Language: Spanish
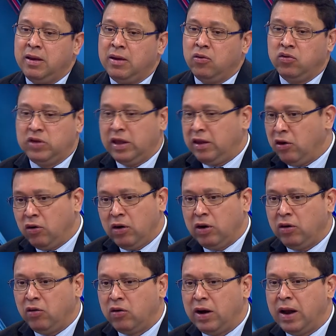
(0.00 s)
Usted dijo
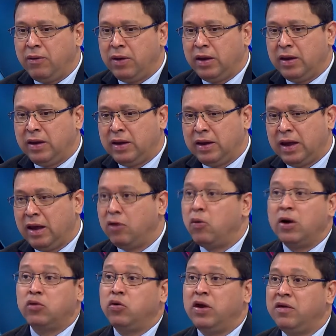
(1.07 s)
lo clave, que el
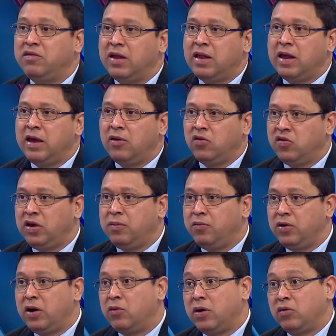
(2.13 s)
cuarto de urgencia está lleno, sí,
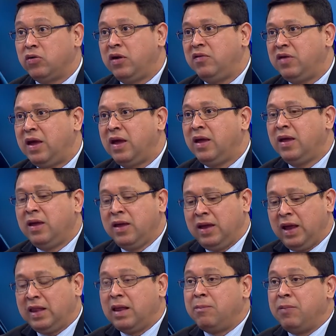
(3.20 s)
porque el cuarto de urgencia
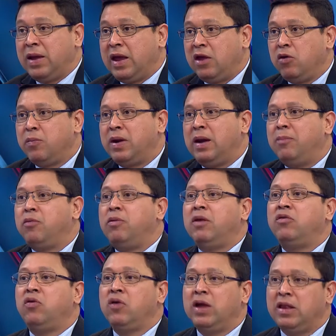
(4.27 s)
es tan pequeño para la
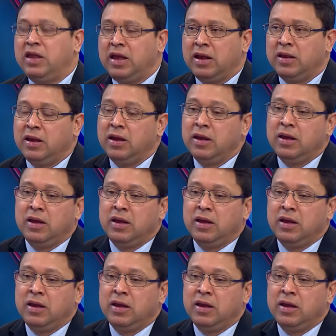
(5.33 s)
población que atiende.